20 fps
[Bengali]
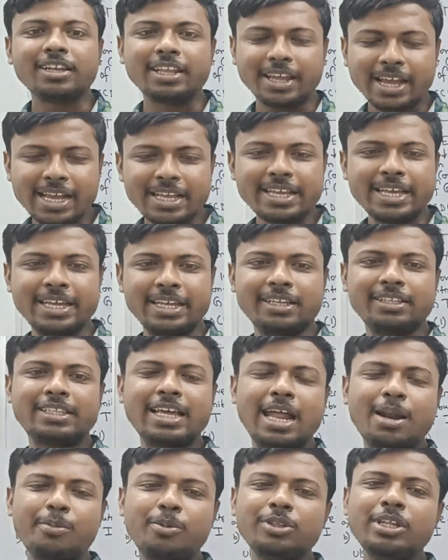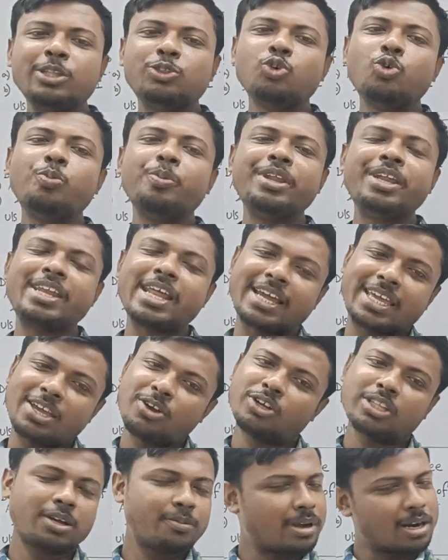ঠিক আছে তার মধ্যে দু মিনিট
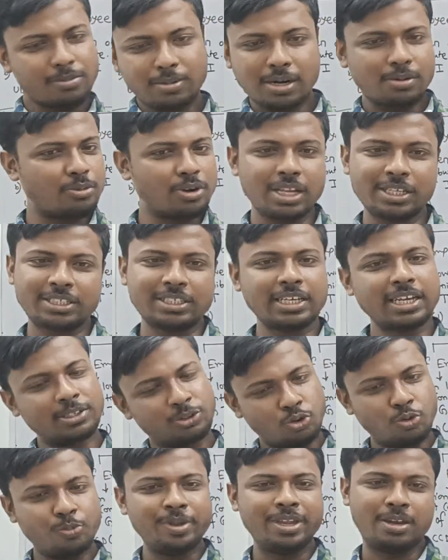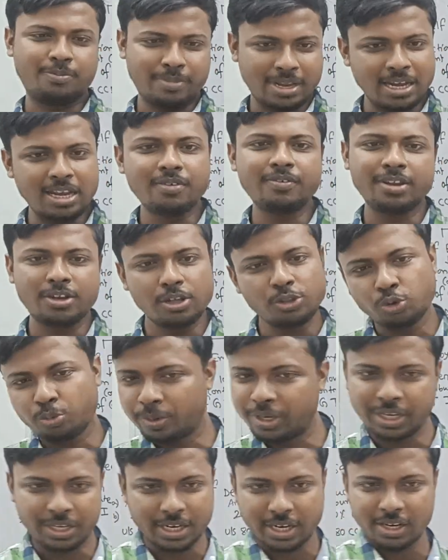একই কথা বারবার বলেছি আর দু মিনিট মেনলি ভিডিও দু
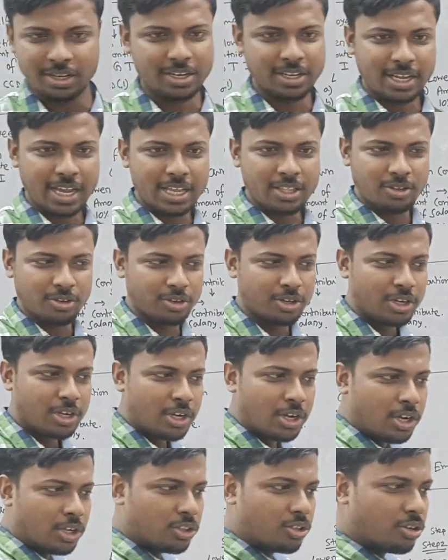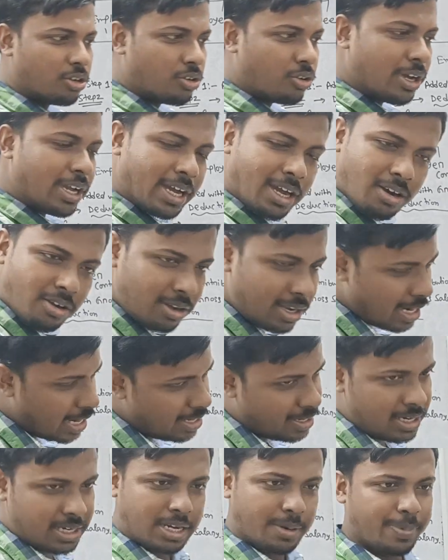মিনিটে ঠিক আছে তো তো হয়ে গেল
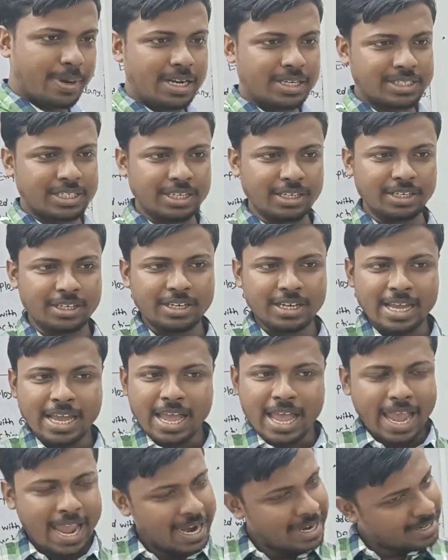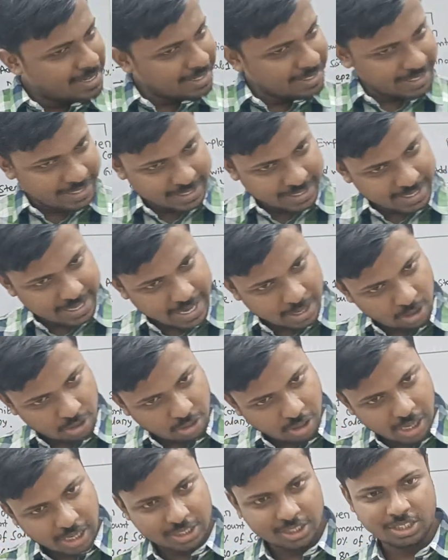এইটটি টিপিএলসি এইটটি সিসিডি এখন
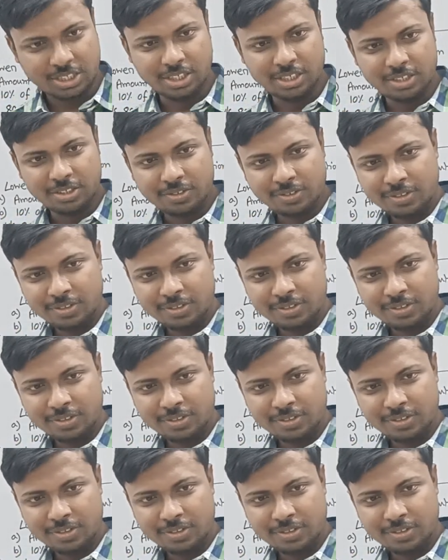করাচ্ছি